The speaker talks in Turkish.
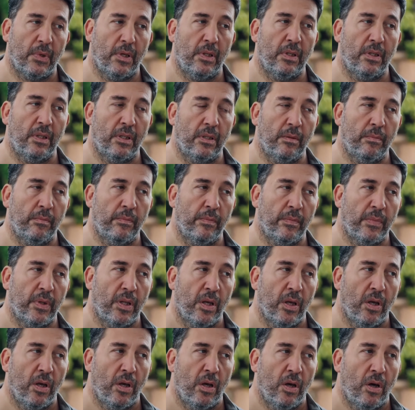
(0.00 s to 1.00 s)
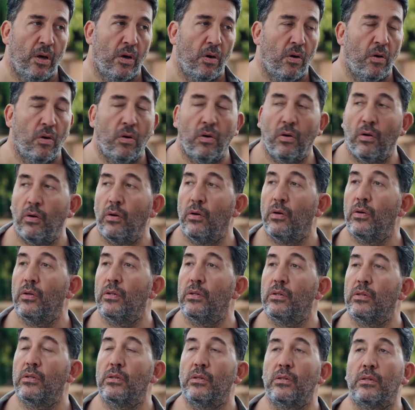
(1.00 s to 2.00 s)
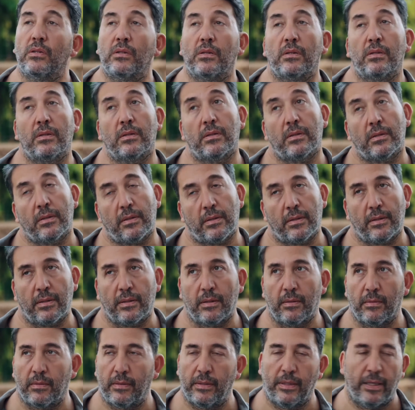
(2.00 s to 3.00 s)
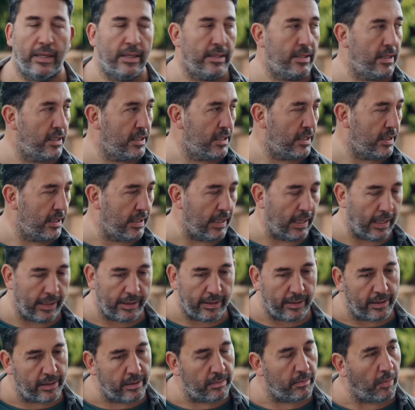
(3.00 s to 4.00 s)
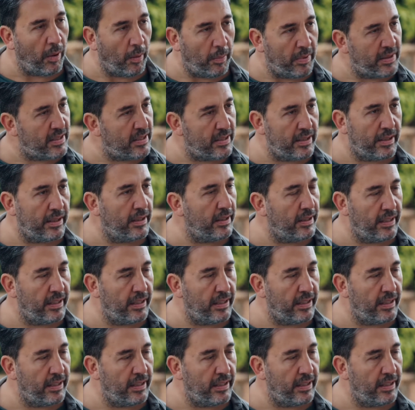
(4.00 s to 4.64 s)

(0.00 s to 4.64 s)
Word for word: Anladım. O neyse şimdi hadi babası